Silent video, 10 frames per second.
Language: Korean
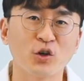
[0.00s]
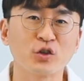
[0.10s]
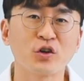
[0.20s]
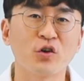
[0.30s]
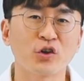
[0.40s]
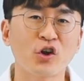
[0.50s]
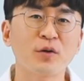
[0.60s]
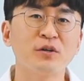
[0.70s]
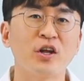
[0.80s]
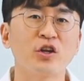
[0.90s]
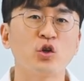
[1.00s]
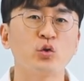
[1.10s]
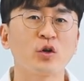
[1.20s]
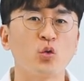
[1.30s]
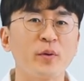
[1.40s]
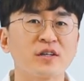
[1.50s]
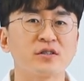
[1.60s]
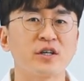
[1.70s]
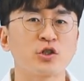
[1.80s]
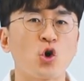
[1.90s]
여기서 혈압을 내리기 위한
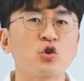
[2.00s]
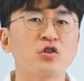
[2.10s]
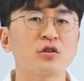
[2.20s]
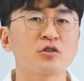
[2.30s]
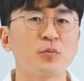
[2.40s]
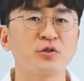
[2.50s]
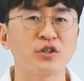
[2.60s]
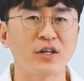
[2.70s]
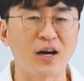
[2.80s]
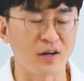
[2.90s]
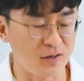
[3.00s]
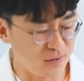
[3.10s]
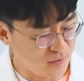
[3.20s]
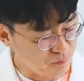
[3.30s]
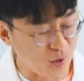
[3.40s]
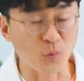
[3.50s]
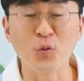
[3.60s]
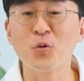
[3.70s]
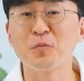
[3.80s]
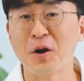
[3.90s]
오메가3의 적정 섭취량
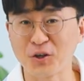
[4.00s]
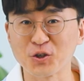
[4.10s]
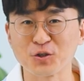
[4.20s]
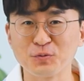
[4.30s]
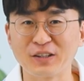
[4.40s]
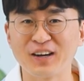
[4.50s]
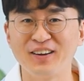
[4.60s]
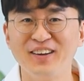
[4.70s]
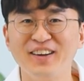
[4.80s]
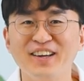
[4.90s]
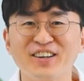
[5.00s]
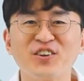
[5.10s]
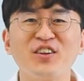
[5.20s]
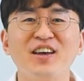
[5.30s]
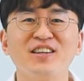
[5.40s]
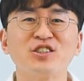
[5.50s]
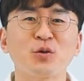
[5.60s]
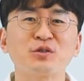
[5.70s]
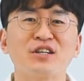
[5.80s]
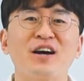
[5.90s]
바로 밝혀졌습니다. 그런데 이
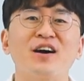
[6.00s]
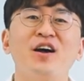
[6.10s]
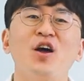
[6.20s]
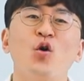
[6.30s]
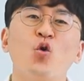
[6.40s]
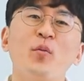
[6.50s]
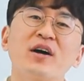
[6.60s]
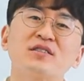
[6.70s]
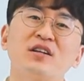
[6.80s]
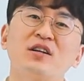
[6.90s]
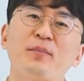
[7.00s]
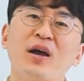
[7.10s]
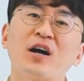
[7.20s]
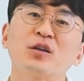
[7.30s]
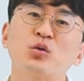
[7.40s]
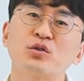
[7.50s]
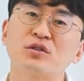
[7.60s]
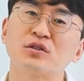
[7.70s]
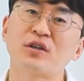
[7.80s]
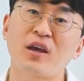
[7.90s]
섭취량 오메가3를
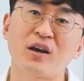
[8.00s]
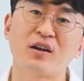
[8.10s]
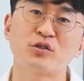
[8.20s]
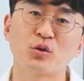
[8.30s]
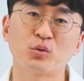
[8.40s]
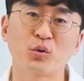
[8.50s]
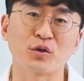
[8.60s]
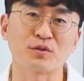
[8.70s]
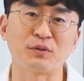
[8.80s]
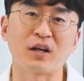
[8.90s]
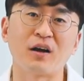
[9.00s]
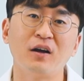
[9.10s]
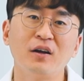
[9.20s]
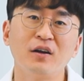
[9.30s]
메가도스 해야 할 정도였습니다.